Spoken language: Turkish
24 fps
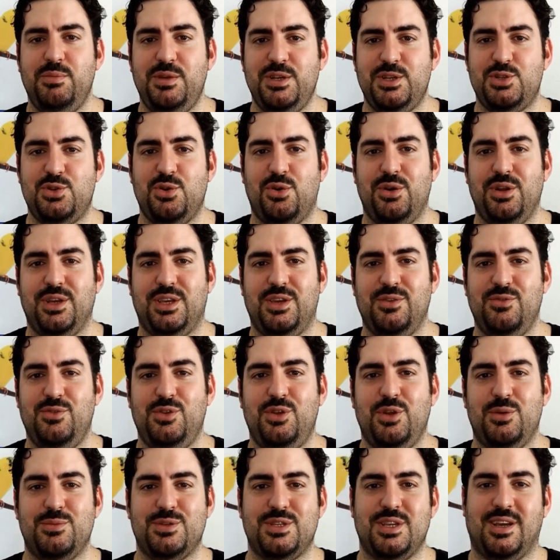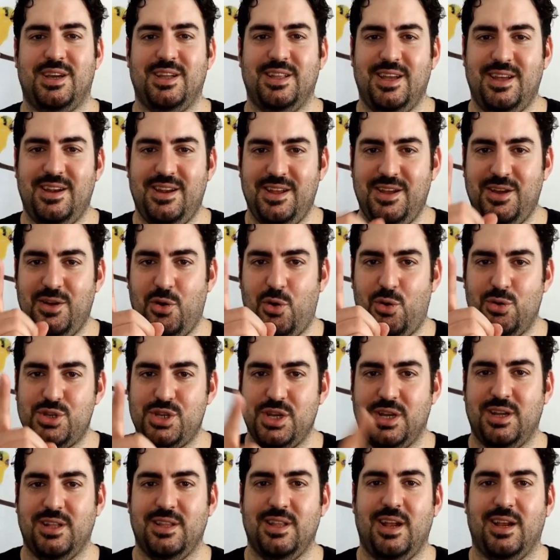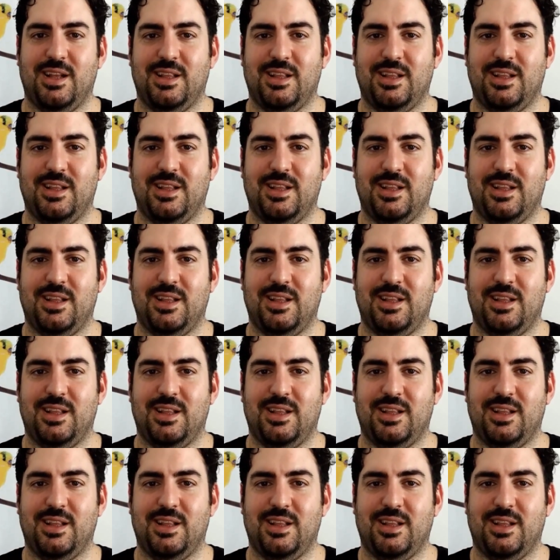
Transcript: Bir sonraki videomuza kadar hoşçakalın